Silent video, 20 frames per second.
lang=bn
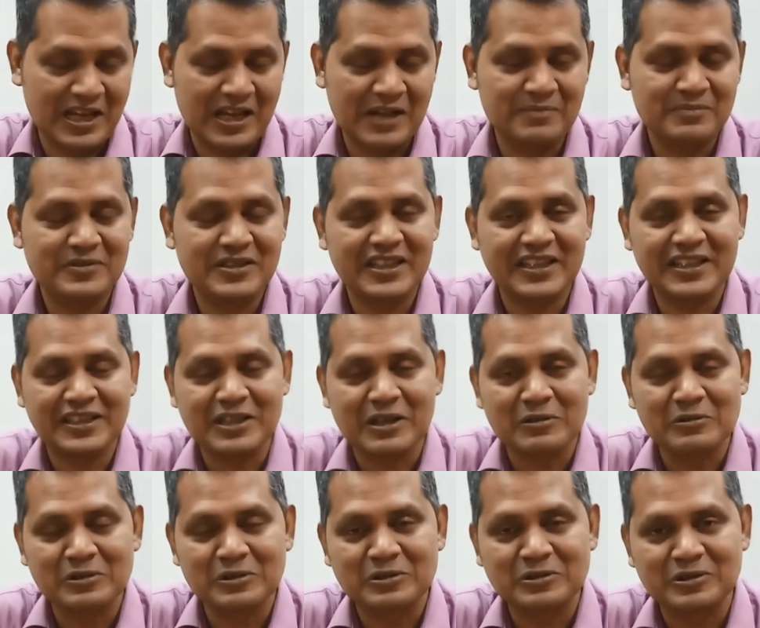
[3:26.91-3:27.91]
অ্যাপ থেকে
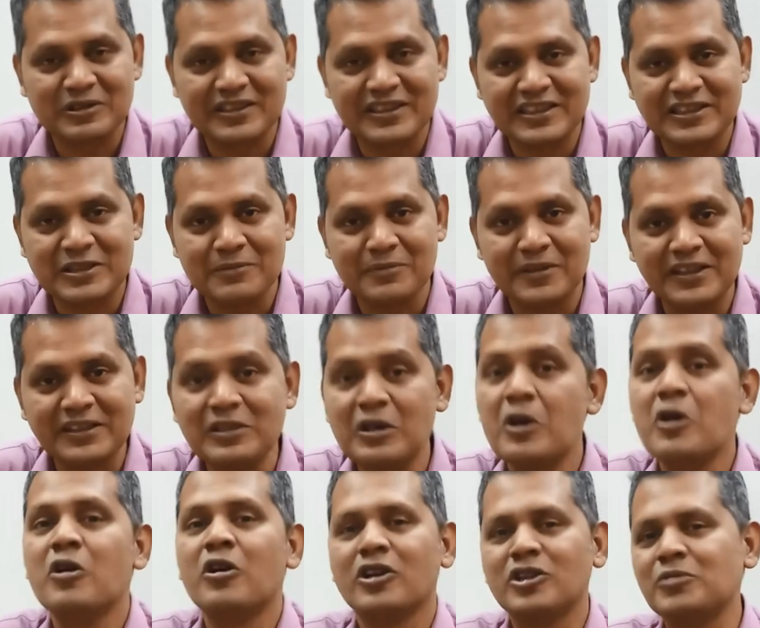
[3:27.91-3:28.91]
ডাউনলোড করে দেখতে পারেন
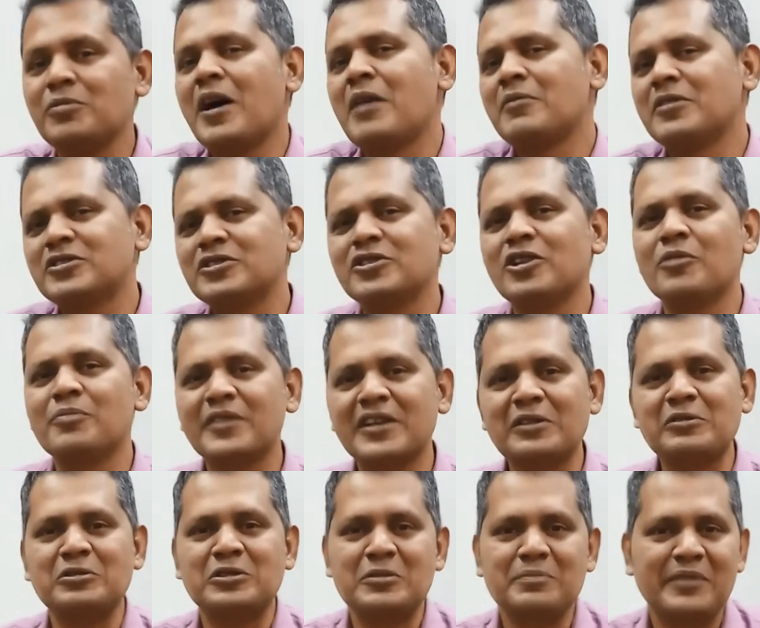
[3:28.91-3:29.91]
অথবা আমার জন্য
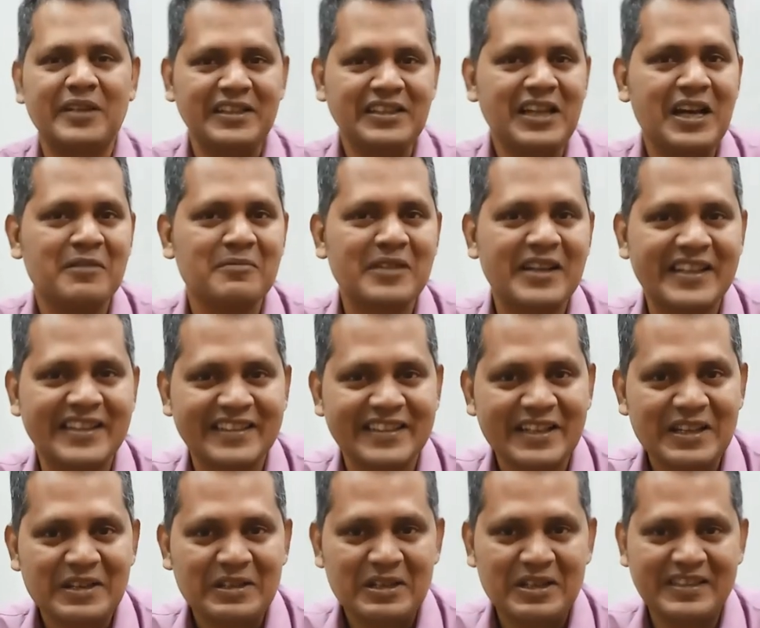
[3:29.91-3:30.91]
অপেক্ষা করতে পারেন আমার
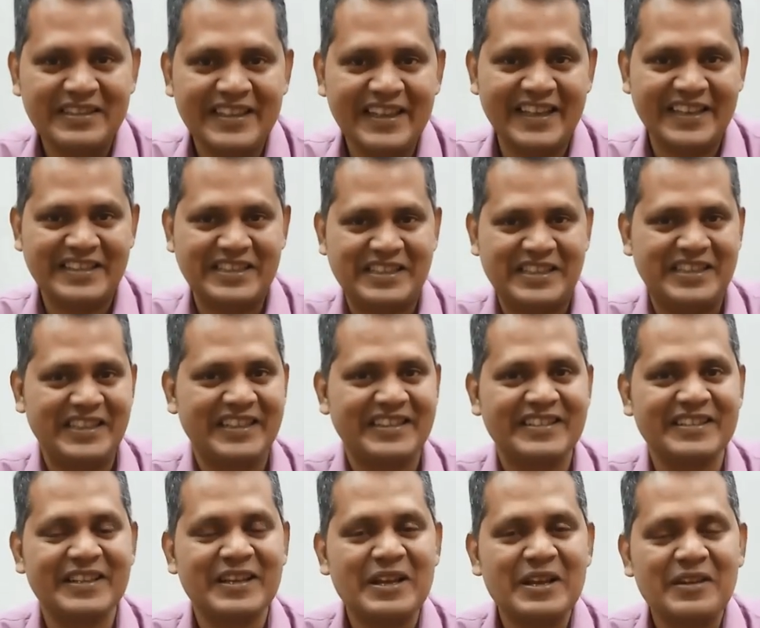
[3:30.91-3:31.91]
নেক্সট
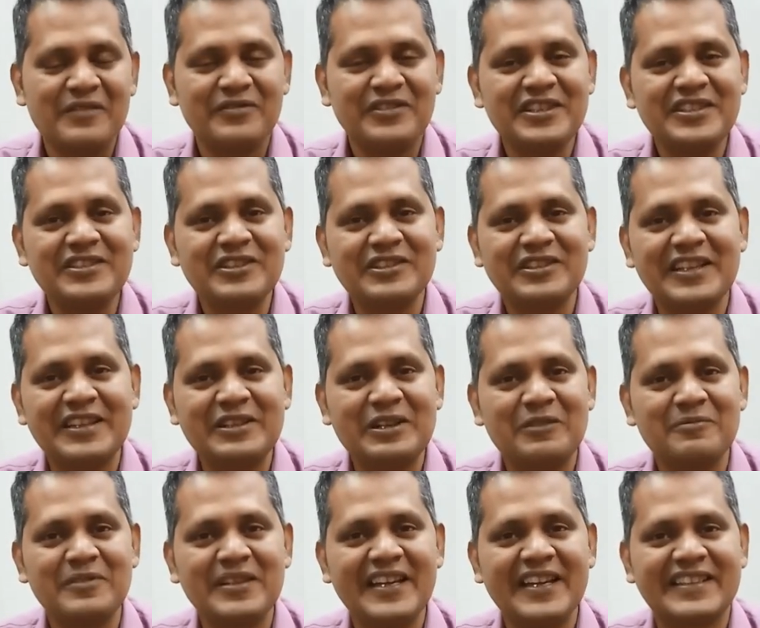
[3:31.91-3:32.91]
ভিডিওটাই
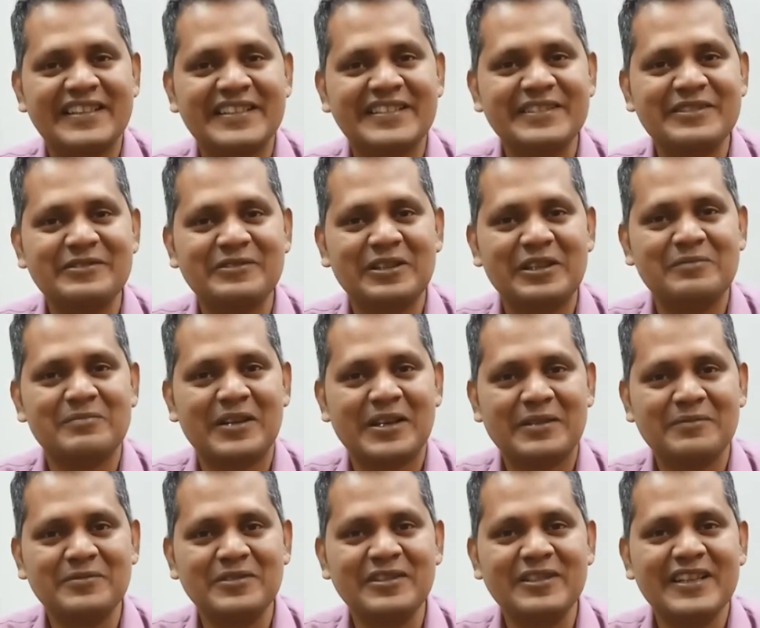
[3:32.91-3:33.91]
হবে একটা টিউটোরিয়াল
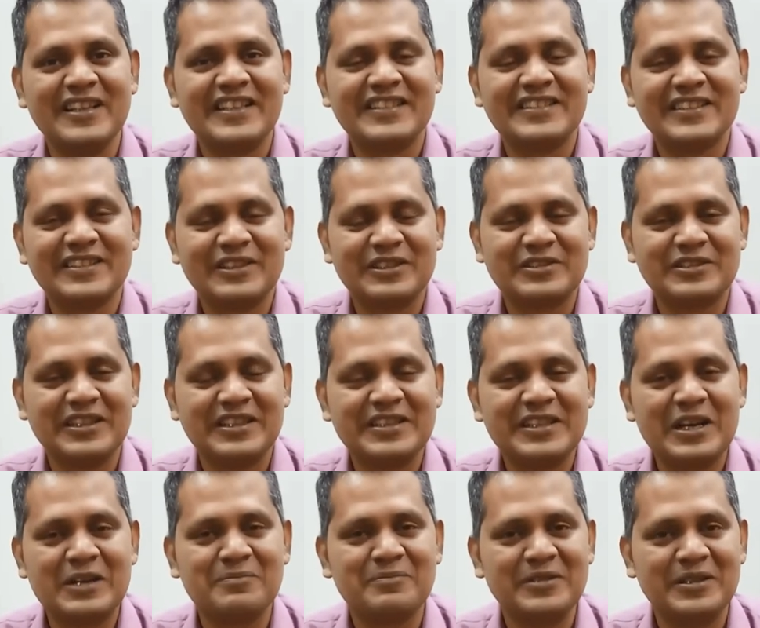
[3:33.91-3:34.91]
বানাবো সেটা হচ্ছে
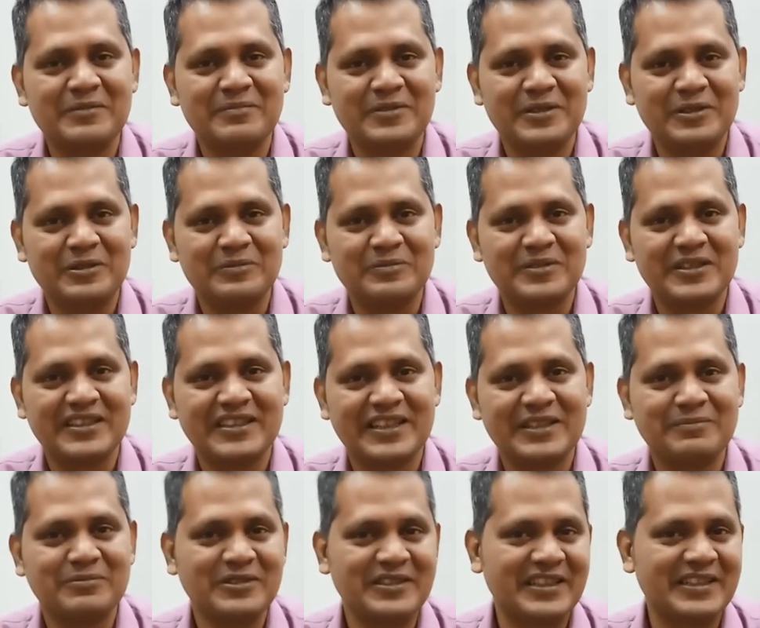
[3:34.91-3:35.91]
এয়ারবিএনবির উপরে
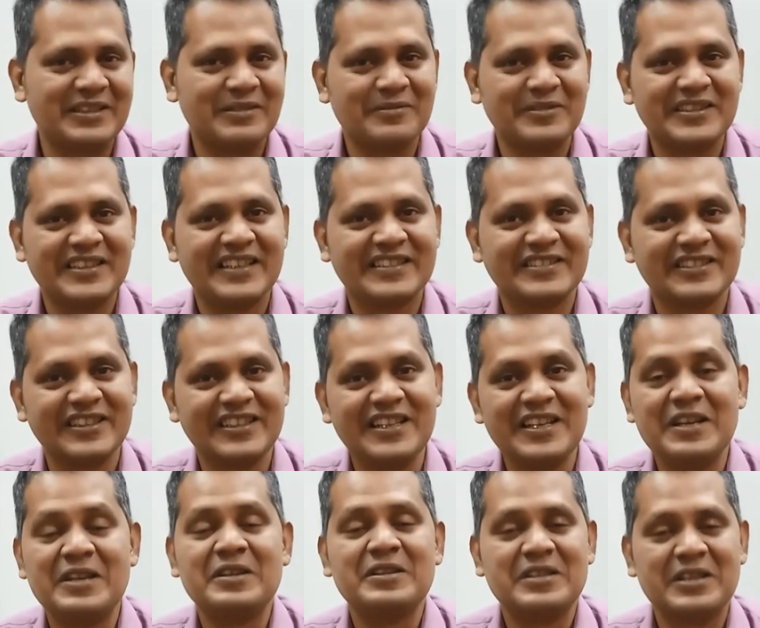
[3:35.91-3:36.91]
তাহলে বোঝা যাবে যে আসলে
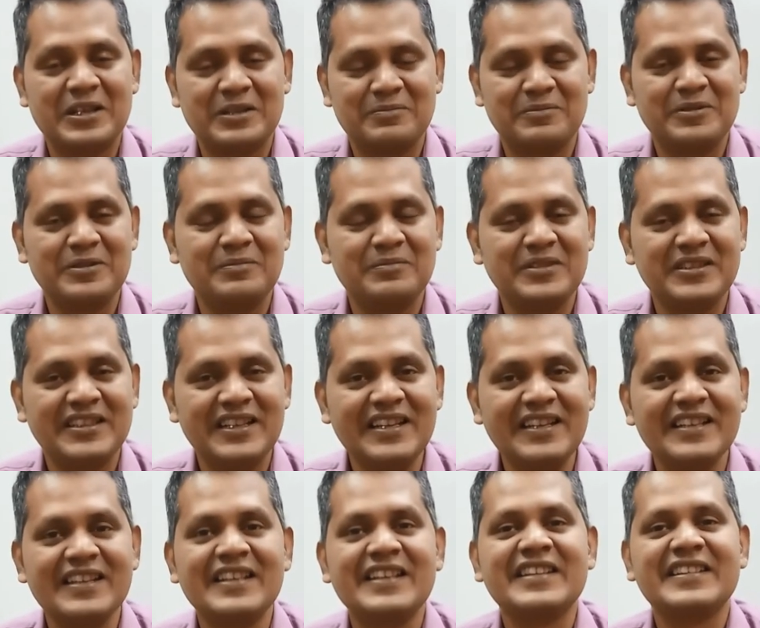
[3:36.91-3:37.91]
এয়ারবিএনবিটা
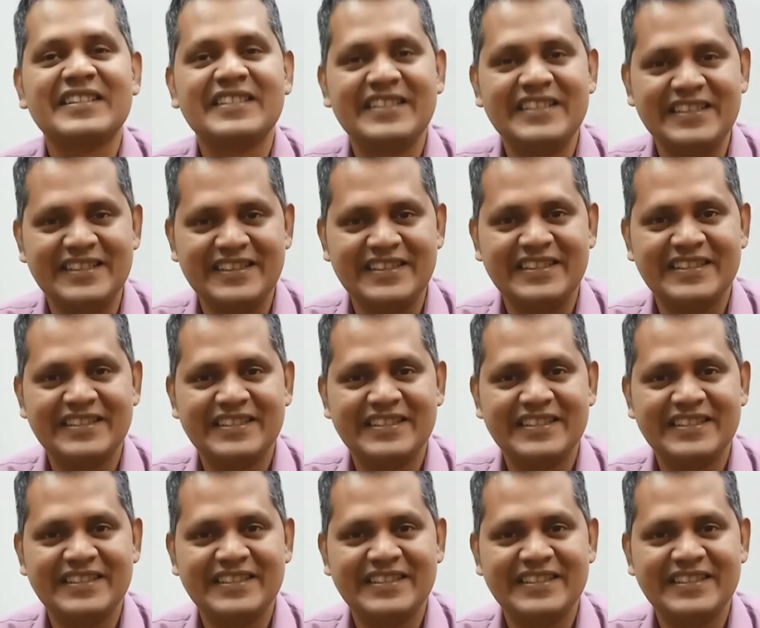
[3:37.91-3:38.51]
কী